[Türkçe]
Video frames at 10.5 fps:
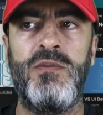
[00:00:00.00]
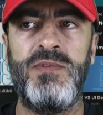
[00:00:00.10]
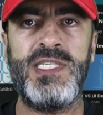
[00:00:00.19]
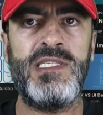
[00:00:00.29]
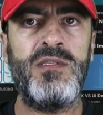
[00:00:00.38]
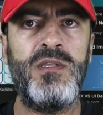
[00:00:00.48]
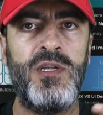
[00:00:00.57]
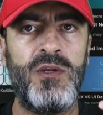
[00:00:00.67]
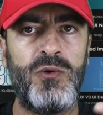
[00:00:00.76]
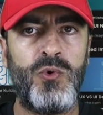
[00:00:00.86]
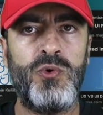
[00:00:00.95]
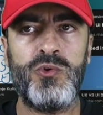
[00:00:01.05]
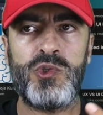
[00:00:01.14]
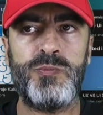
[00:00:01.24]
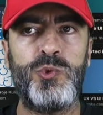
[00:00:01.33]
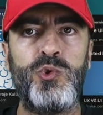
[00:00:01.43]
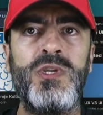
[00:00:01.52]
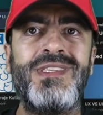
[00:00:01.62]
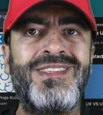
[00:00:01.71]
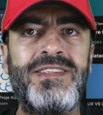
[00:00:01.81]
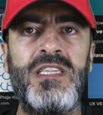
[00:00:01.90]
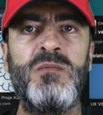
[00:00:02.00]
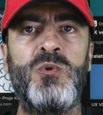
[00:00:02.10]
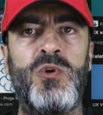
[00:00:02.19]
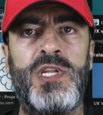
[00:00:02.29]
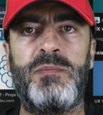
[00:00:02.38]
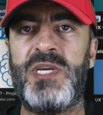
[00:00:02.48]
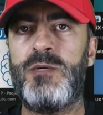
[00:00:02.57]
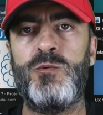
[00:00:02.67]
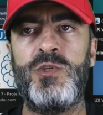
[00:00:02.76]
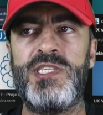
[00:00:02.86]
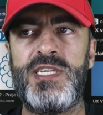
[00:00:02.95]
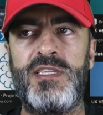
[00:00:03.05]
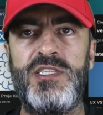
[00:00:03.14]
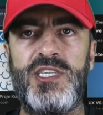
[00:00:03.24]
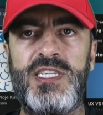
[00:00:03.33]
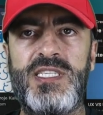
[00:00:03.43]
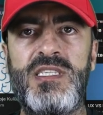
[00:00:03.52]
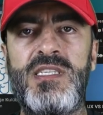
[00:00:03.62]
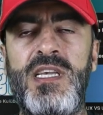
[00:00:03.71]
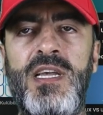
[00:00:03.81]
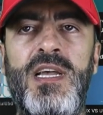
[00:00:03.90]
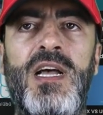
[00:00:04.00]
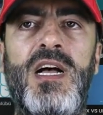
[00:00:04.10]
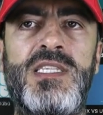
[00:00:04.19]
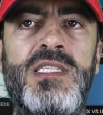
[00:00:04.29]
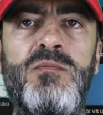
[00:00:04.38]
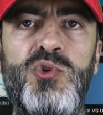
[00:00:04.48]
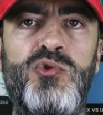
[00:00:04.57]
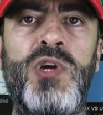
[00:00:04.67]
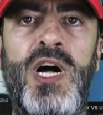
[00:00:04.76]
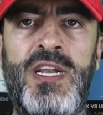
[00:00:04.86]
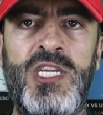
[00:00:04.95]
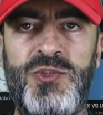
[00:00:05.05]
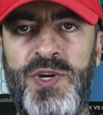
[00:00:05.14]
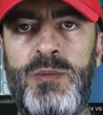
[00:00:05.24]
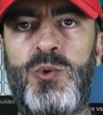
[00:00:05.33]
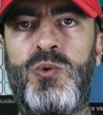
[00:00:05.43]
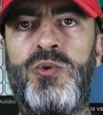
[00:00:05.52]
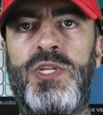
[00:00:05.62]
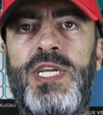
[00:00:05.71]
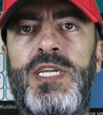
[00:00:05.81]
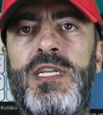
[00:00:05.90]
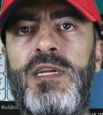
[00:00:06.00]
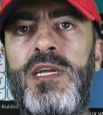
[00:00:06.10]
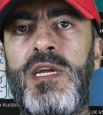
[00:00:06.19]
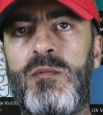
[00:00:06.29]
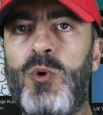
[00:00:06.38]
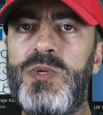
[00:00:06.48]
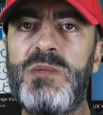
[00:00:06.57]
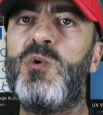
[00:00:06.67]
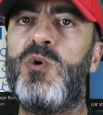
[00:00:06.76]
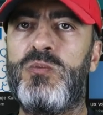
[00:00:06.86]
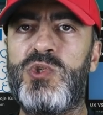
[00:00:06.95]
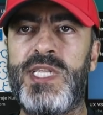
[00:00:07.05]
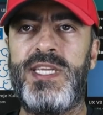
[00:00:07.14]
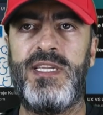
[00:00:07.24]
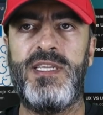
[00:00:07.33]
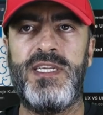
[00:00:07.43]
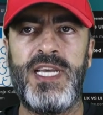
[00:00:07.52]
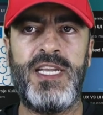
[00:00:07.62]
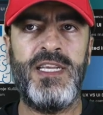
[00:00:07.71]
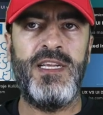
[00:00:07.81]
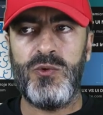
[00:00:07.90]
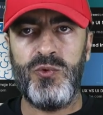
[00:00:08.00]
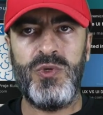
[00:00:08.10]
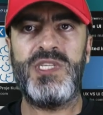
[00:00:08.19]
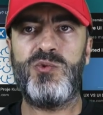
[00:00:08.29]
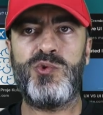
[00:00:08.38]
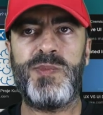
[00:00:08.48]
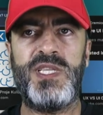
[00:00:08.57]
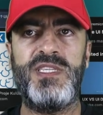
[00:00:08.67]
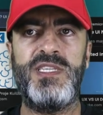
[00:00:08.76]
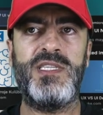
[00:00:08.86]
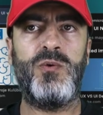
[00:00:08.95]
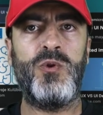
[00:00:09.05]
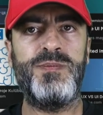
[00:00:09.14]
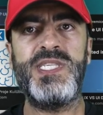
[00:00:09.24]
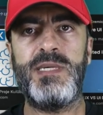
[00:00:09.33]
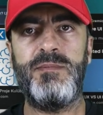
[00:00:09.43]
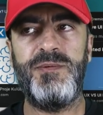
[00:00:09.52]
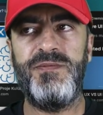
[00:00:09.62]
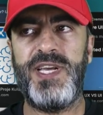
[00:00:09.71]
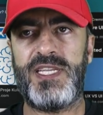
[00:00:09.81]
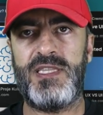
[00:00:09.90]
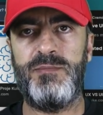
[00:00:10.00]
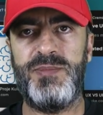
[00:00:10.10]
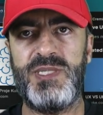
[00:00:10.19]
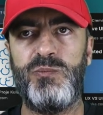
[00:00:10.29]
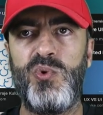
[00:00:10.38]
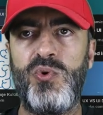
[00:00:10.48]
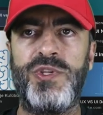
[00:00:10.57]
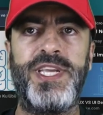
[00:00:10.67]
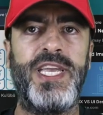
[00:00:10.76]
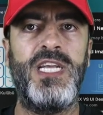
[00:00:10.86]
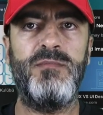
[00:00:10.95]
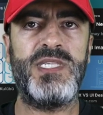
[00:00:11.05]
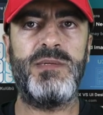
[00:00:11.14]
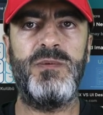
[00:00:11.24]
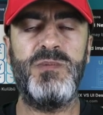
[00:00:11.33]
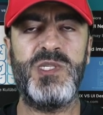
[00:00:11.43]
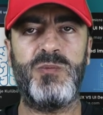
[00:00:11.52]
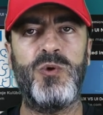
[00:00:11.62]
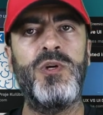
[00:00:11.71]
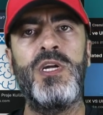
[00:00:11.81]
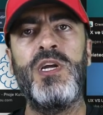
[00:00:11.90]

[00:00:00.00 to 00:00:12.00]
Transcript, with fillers: Ve sizin koyduğunuz butona tıklamıyorlar. Peki bunu nasıl anlayacaksınız? Aslında bir sürü araç var bu konuyla ilgili. Bu bizim konumuzda değil. Yani UX uzmanlarının olma sebebi veyahut da bizim bu konuya eğilme sebebimiz bu.